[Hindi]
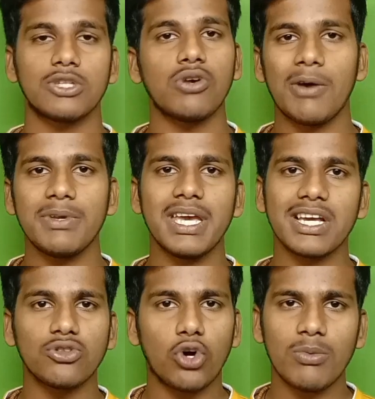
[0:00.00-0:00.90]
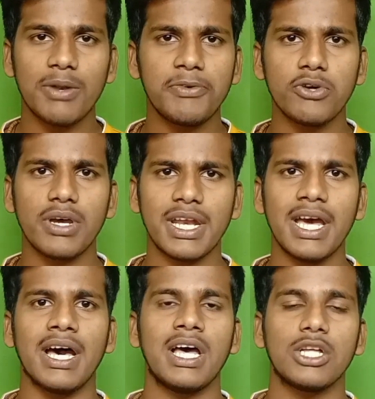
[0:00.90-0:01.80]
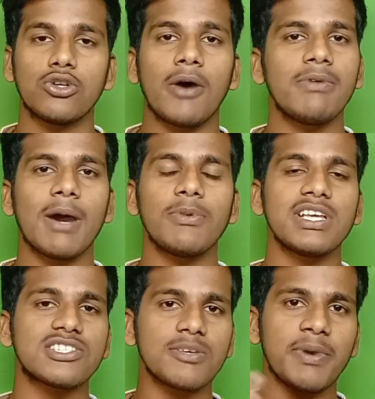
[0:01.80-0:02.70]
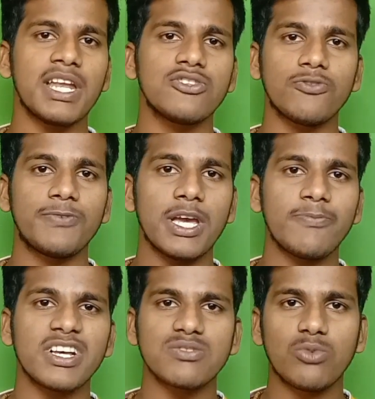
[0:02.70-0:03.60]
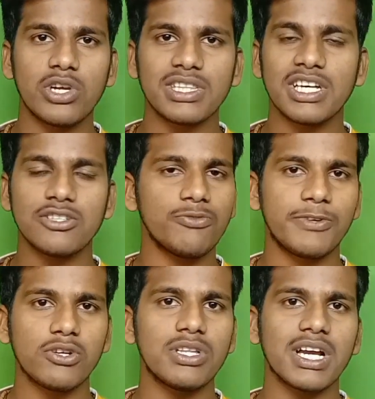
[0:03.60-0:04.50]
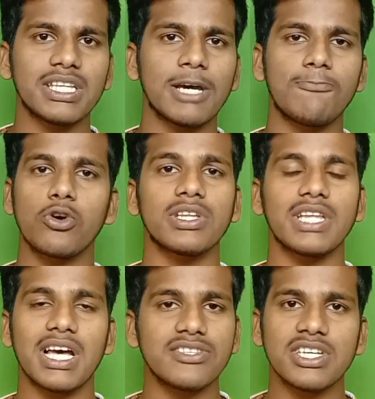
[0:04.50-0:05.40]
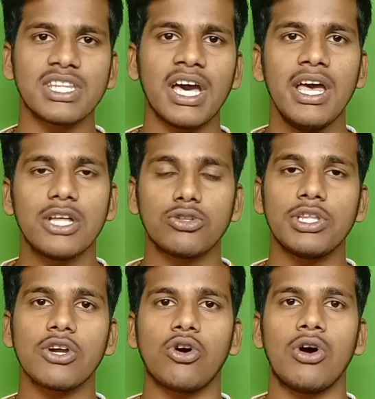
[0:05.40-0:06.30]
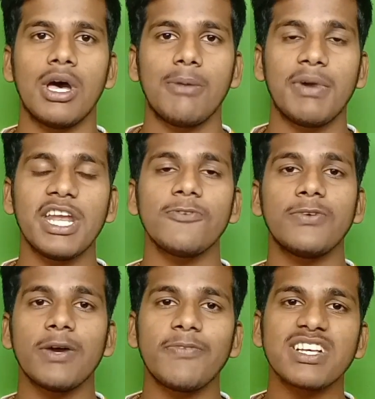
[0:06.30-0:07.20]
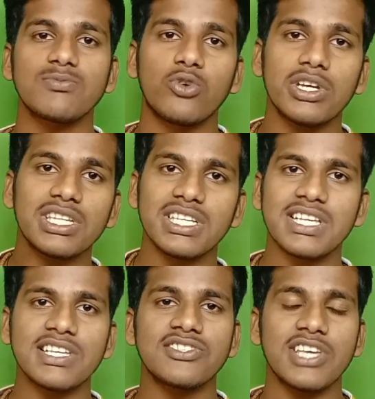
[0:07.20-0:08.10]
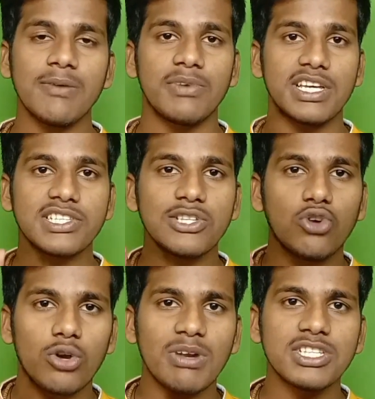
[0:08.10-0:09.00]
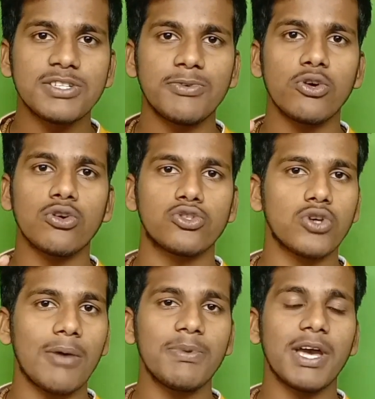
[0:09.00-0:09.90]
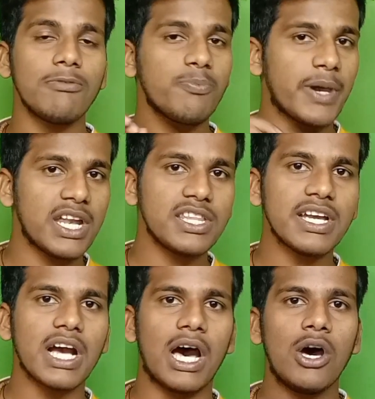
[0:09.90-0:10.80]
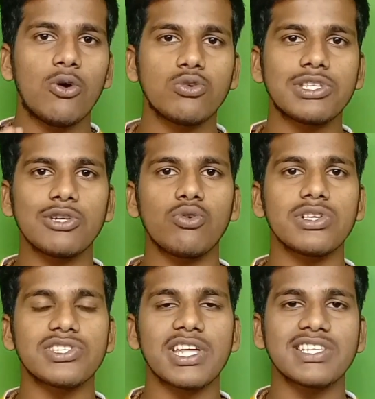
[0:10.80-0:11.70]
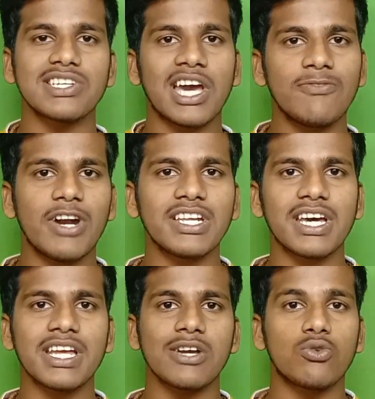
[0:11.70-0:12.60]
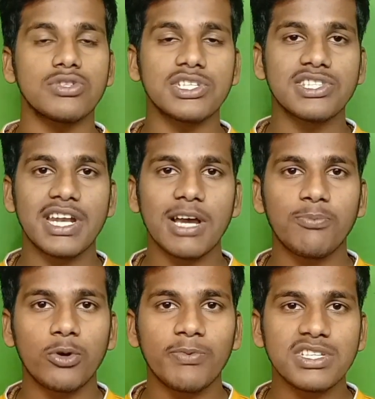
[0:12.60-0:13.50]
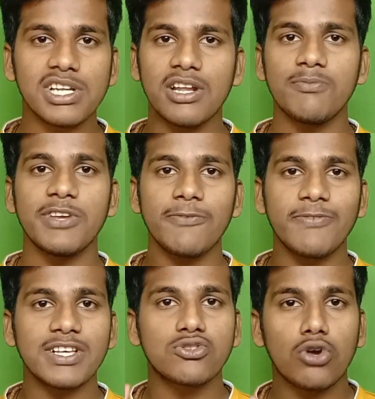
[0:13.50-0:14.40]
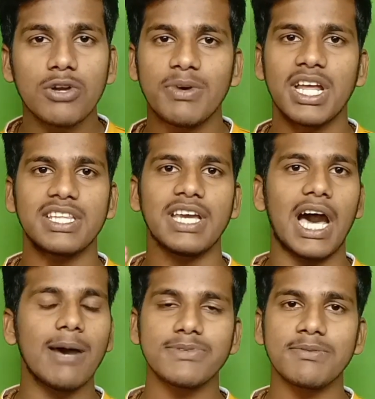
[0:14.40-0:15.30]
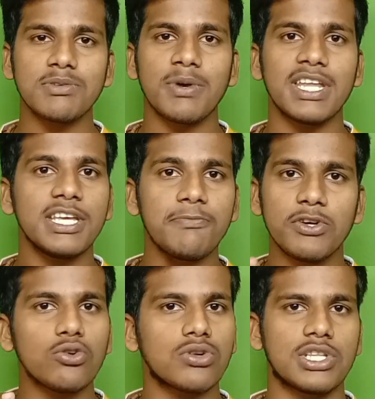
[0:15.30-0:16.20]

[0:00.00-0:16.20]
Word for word: तो अभी एक नॉर्मल वीडियो है ना तो अभी आपने इससे पहले जो वी मोहित का जो वीडियो देखा था वो कितना अच्छा था तो देखो मैंने वी मोहित की जैसे सेम इसी नॉर्मल वीडियो को जो आपने अभी पहले देखा उसी को इस तरह से कन्वर्ट करके कुछ इस तरह का प्रोफेशनल वी शॉर्ट बना दिया आप सबसे पहले ये वीडियो और